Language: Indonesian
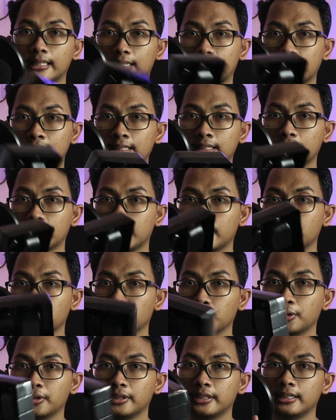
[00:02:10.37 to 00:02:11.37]
Kita singkirin
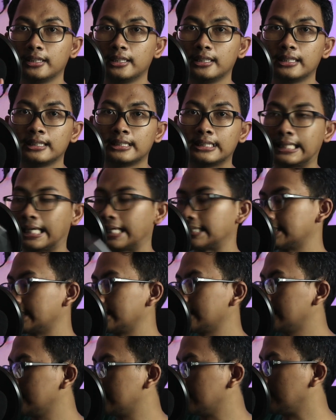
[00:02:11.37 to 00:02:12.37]
dulu. Ini isi
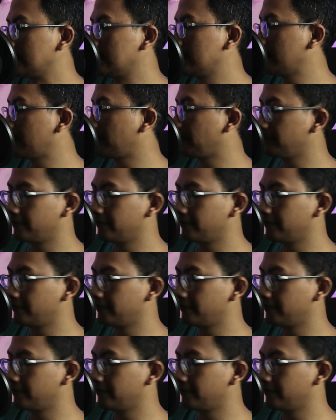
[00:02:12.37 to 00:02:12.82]
headsetnya di sini.